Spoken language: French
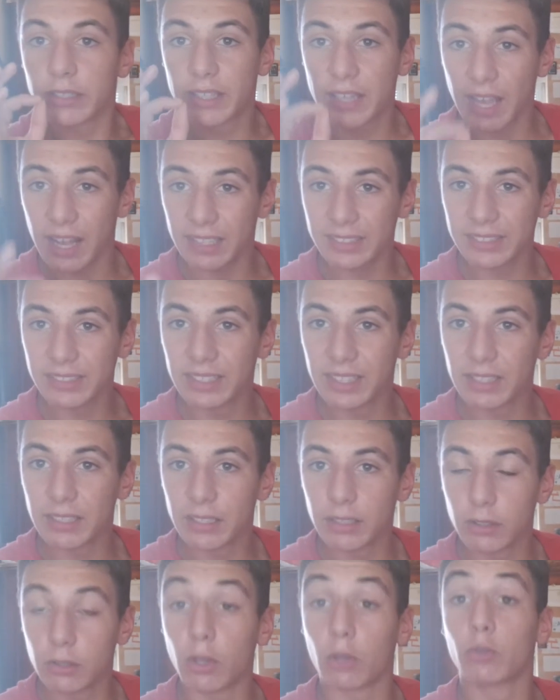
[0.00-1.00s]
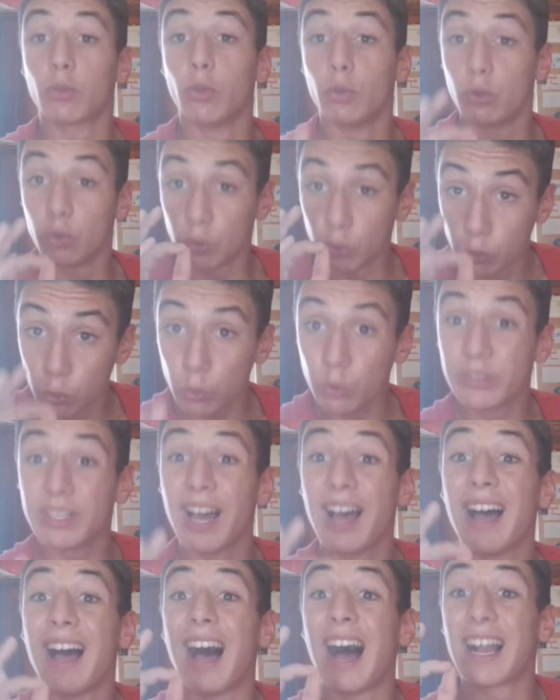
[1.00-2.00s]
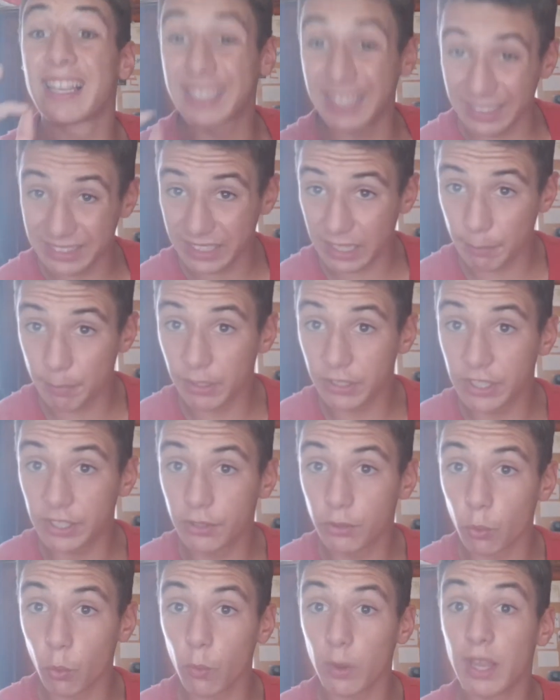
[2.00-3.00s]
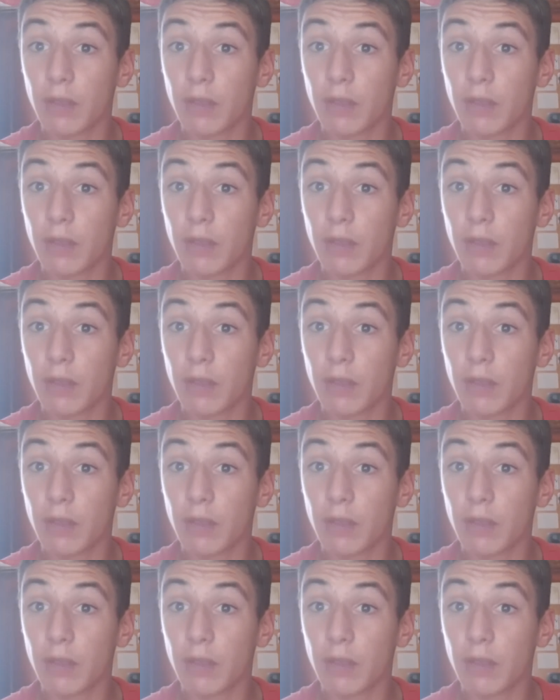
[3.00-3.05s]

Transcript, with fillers: 15, non, de 12 à 15 répétitions